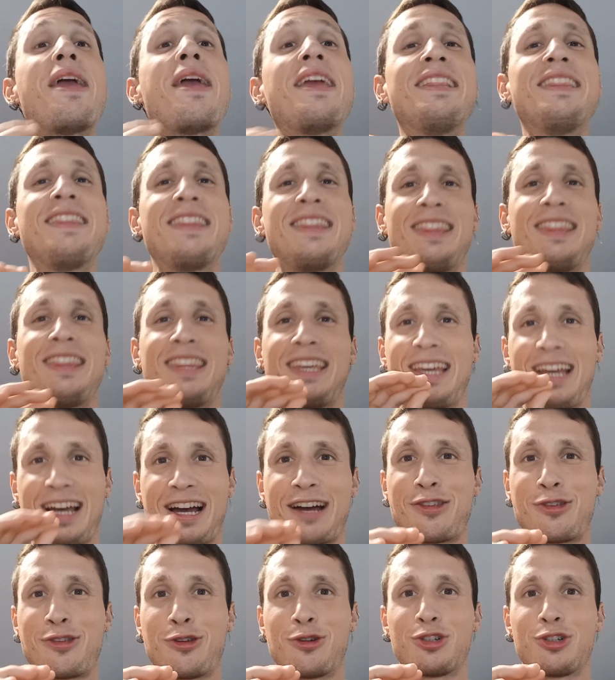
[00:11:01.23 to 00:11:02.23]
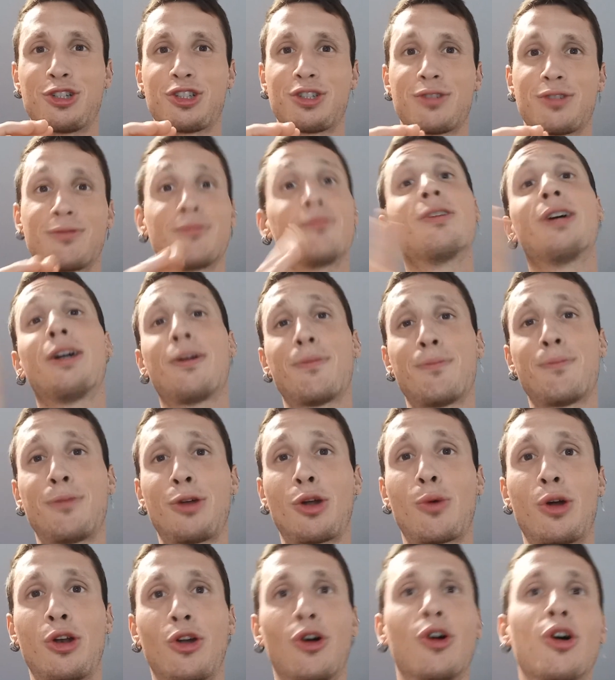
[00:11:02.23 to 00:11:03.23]
20 años.
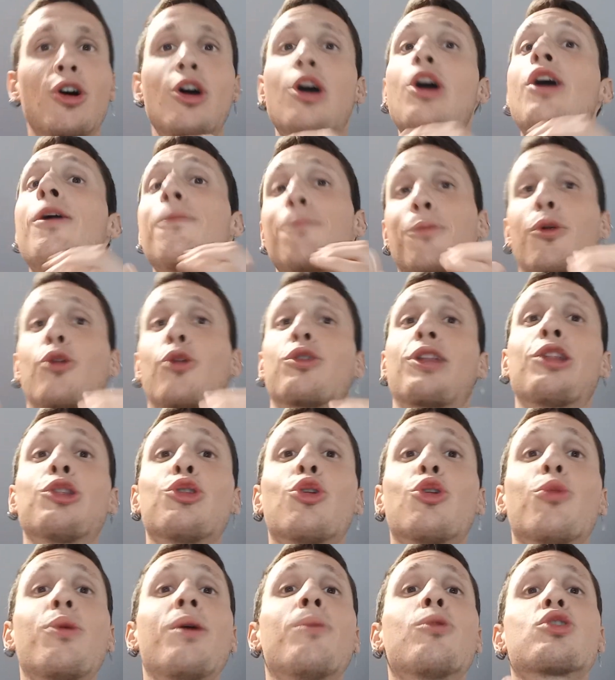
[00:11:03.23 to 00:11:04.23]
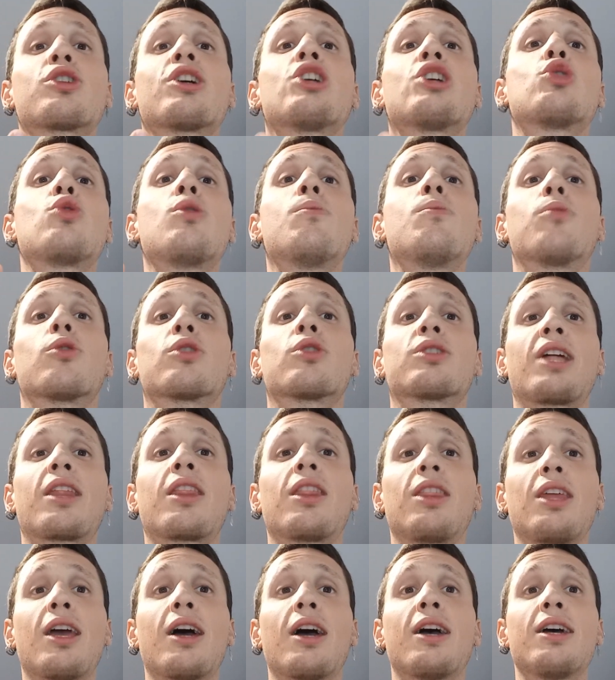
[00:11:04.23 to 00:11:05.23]
Pero bueno, por lo tanto vemos que su
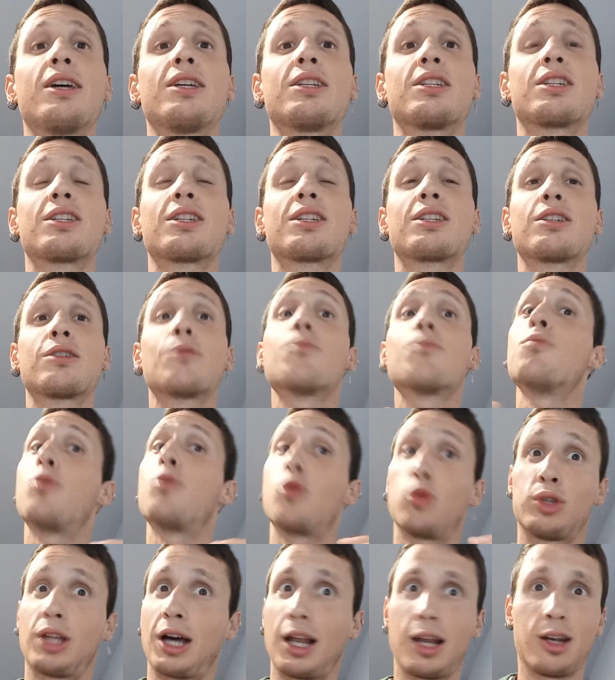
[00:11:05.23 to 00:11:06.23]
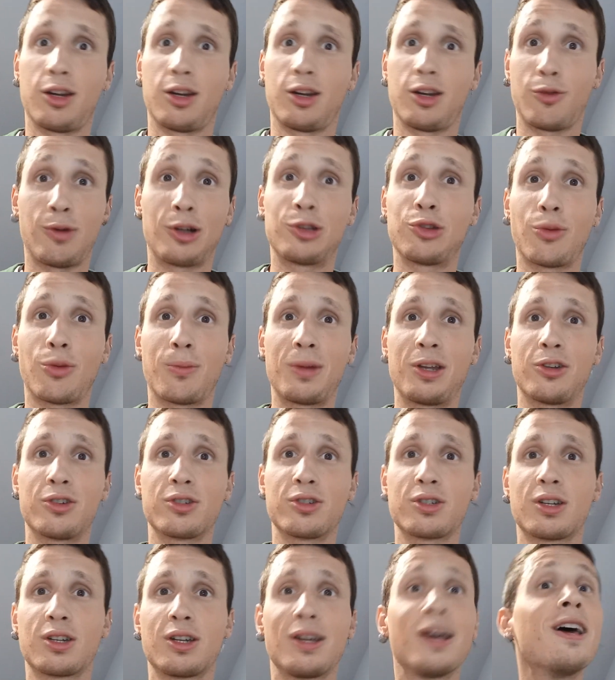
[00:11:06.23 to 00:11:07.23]
importancia es brutal, cuanto
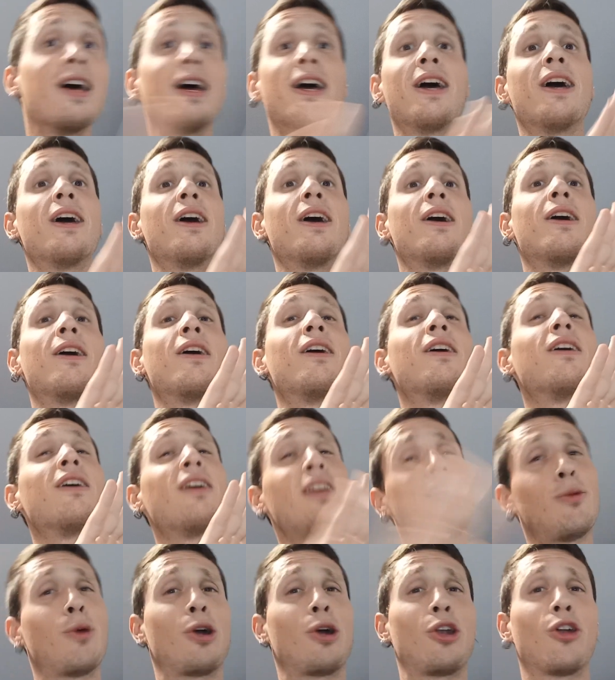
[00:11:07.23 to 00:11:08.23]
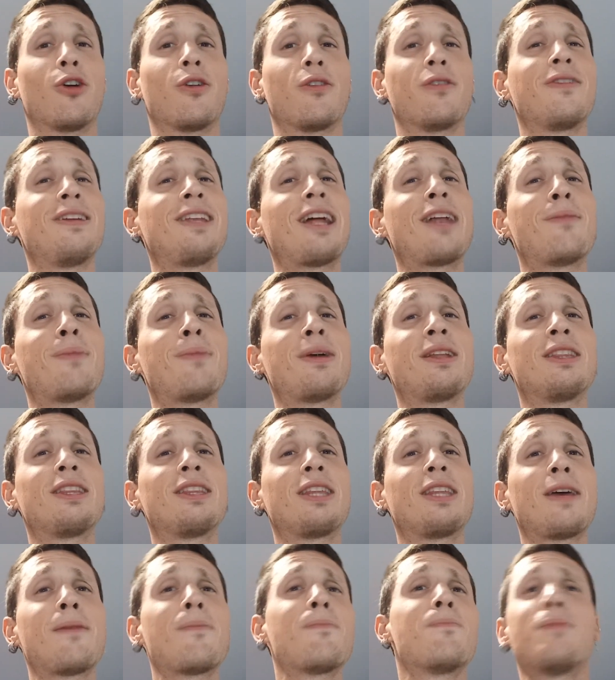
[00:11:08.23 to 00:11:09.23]
menos. Y bueno,
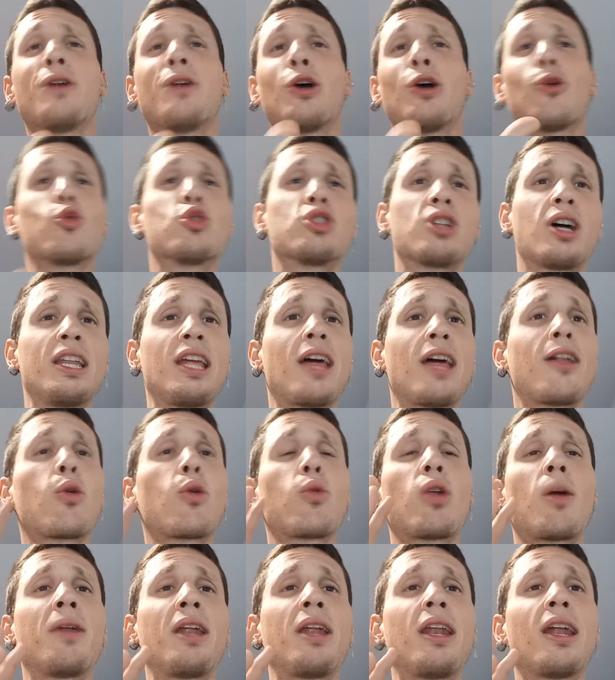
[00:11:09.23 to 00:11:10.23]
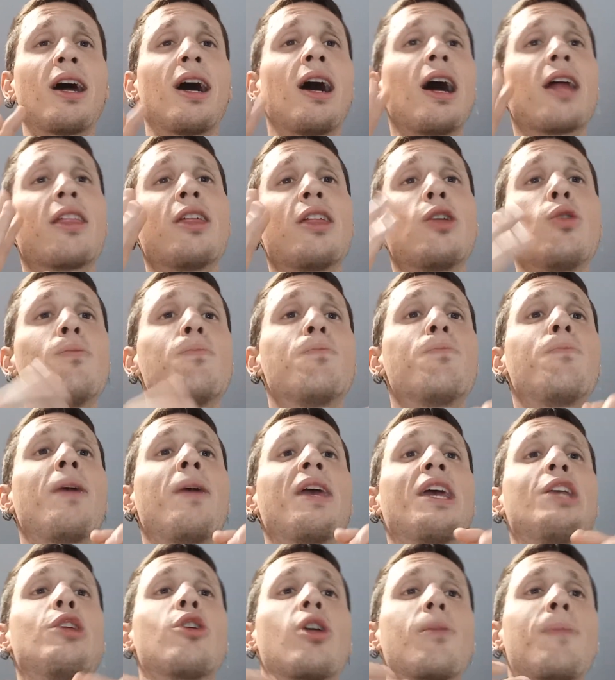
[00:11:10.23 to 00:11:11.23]
finalmente me gustaría de alguna manera hacer un
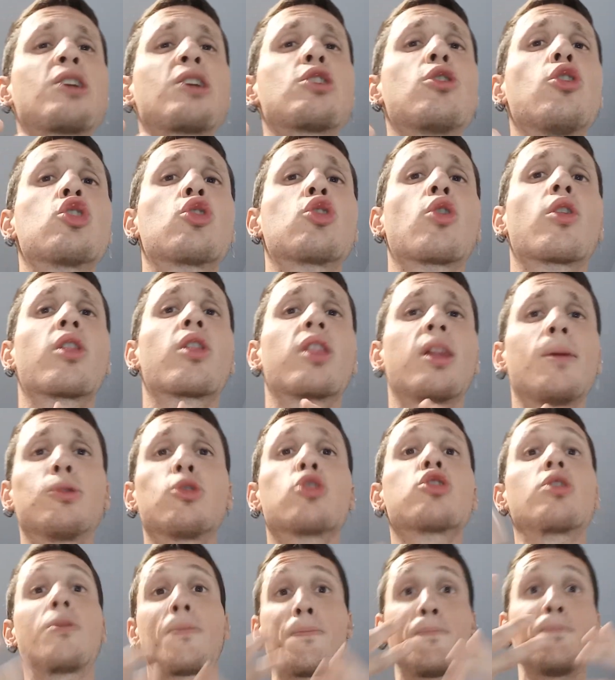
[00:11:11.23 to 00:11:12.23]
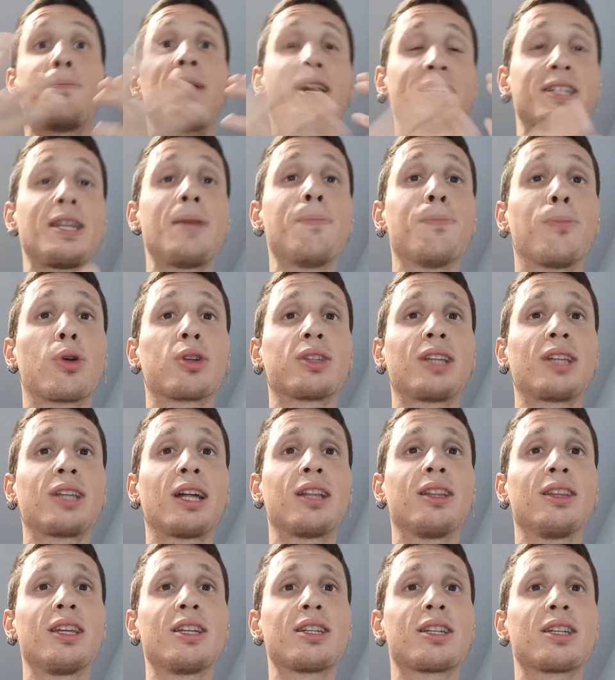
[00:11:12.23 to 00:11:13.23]
pequeño repaso de los conceptos más
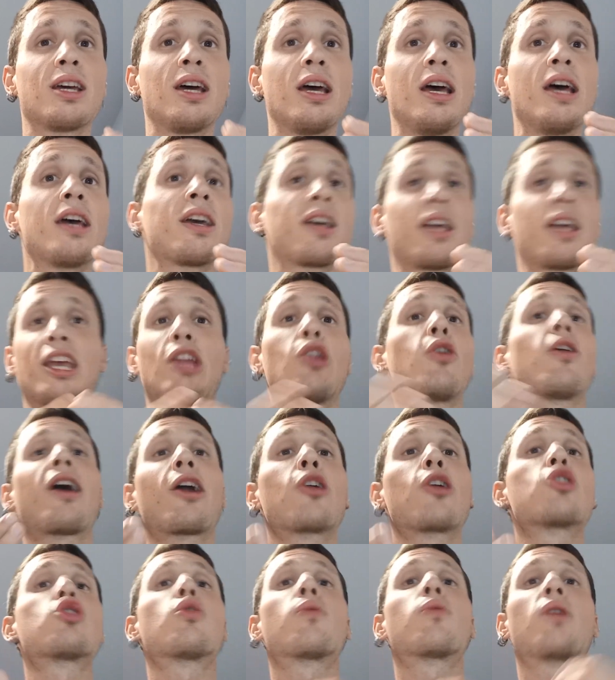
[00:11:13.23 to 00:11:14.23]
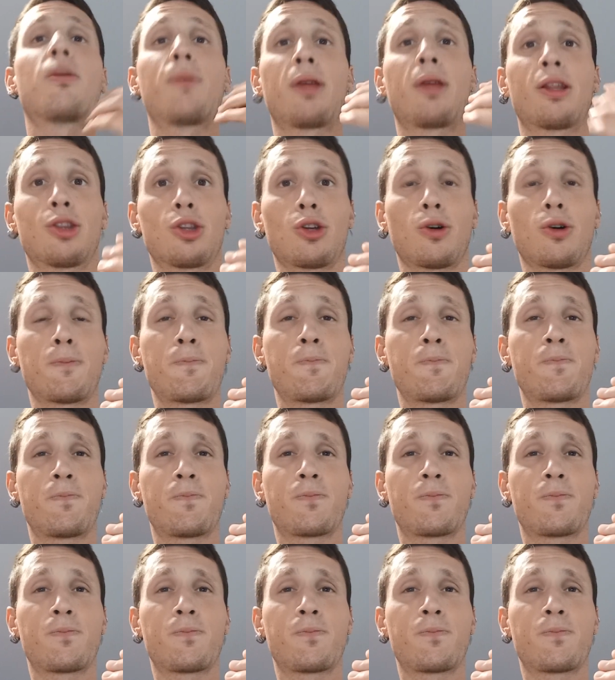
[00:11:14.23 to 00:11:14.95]
importantes que quiero dejaros sobre el viento.